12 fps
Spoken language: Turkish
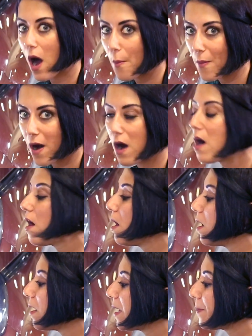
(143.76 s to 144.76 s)
ama
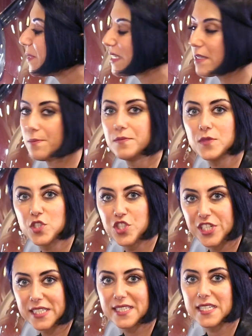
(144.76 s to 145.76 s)
e, bizim
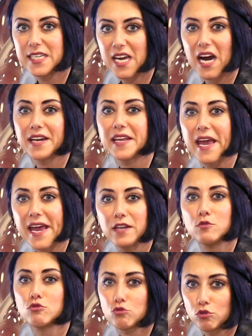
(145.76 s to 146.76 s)
GT yani en
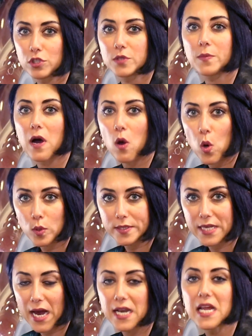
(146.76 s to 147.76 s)
üst donanıma
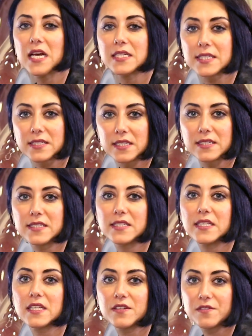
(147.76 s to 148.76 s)
özel
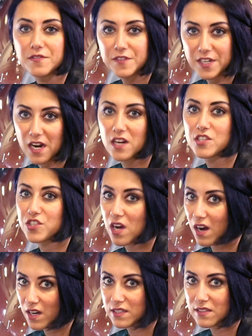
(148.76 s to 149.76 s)
statik viraj
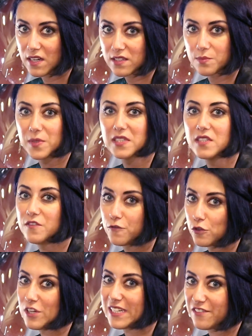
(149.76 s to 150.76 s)
aydınlatmalı
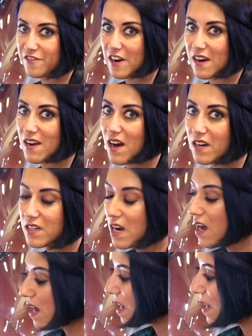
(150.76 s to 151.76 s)
full led farlar
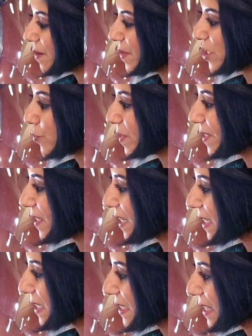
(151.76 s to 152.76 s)

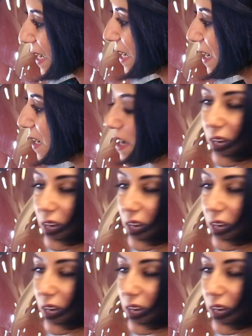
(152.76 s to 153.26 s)
5008'de